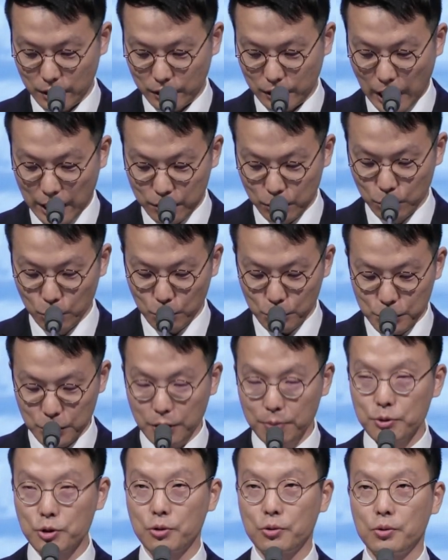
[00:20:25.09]

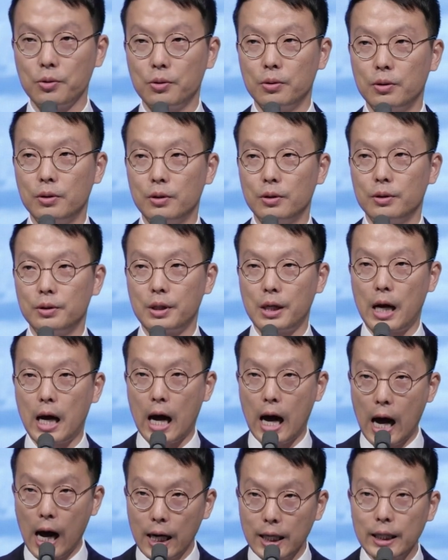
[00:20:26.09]
단도직입적으로
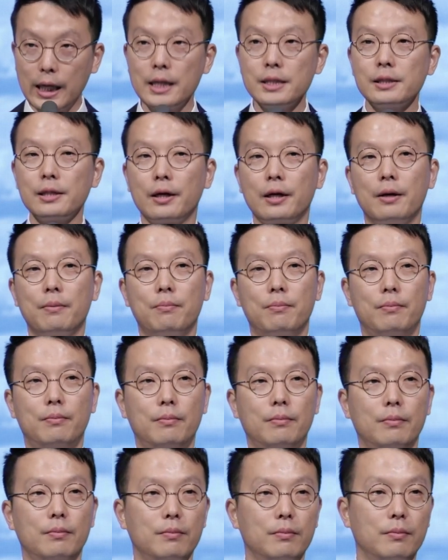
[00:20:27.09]
악한
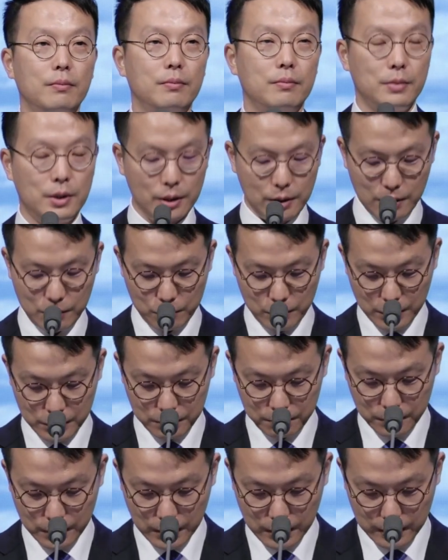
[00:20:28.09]
사람이라고
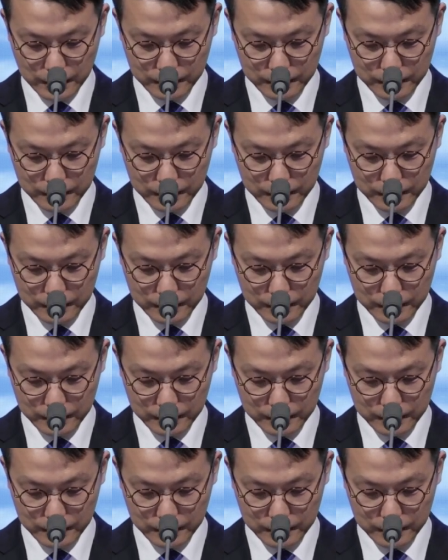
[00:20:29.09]
하십니다.